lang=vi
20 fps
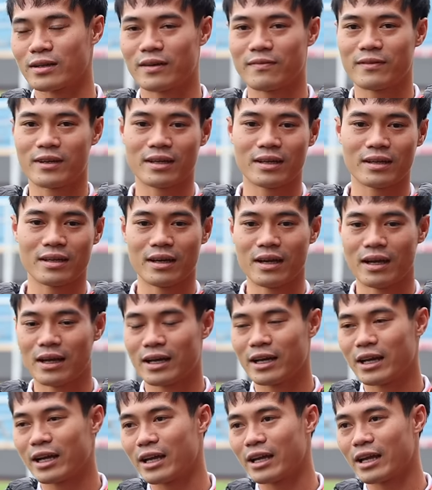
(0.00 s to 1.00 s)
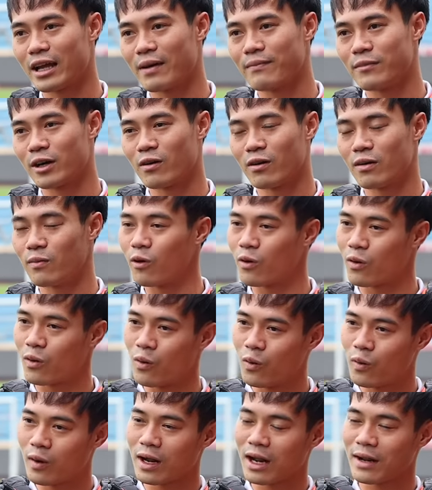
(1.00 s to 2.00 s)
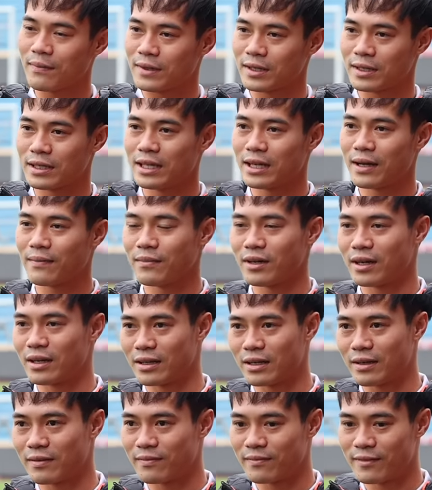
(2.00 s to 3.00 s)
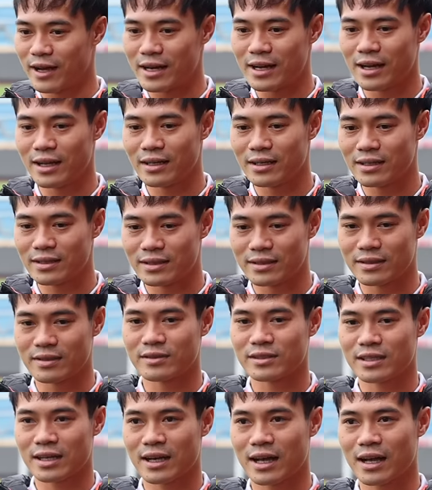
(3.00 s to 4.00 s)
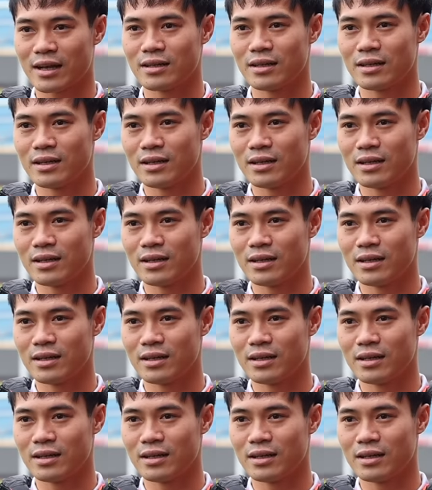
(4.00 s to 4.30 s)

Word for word: Tại vì khi em ở câu lạc bộ cũ khác mà khi em về đây nó sẽ khác.